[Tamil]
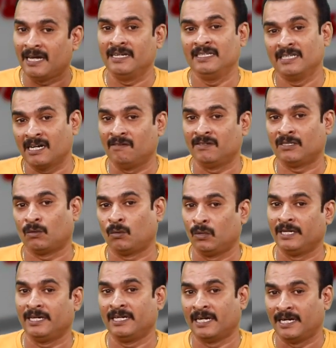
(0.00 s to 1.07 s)
அறிஞர்கள் வச்ச
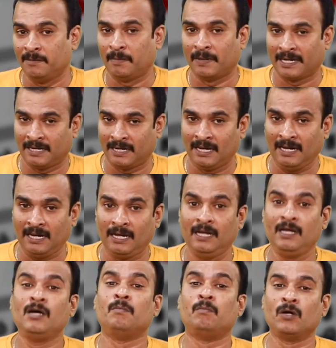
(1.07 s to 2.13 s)
கோரிக்கையின் அடிப்படையில்
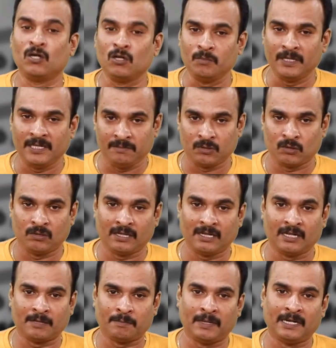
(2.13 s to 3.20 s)
மனோன்மணியம் சுந்தரனார்